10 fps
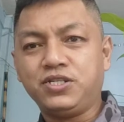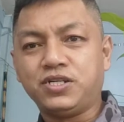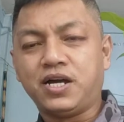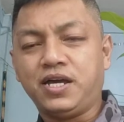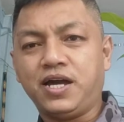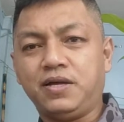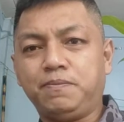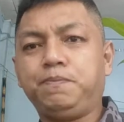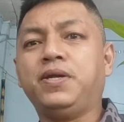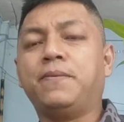na siya kaya
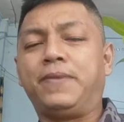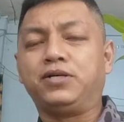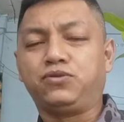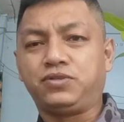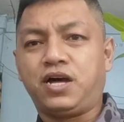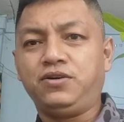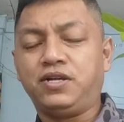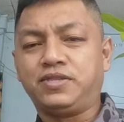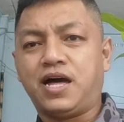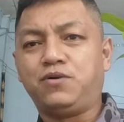pinapasok tayo
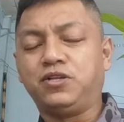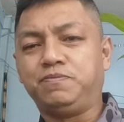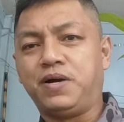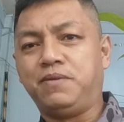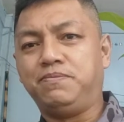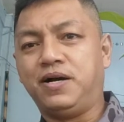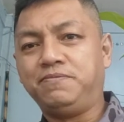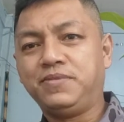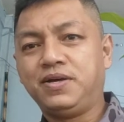ng takot at pangamba.